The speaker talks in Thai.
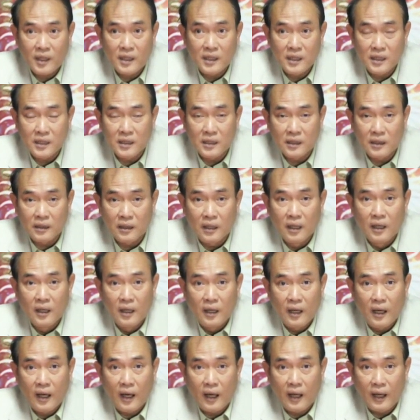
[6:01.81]
คือ
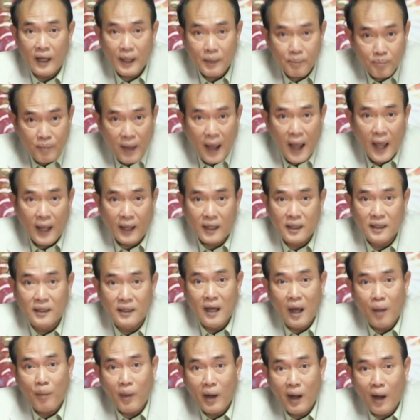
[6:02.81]
อเลข 8
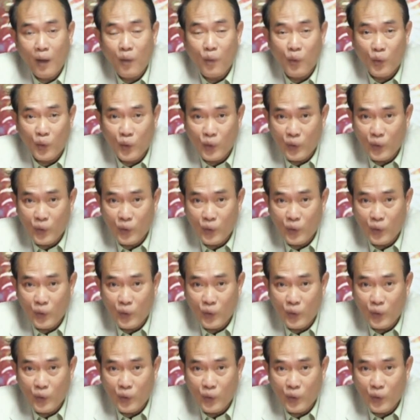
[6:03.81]
ดาวพระราหู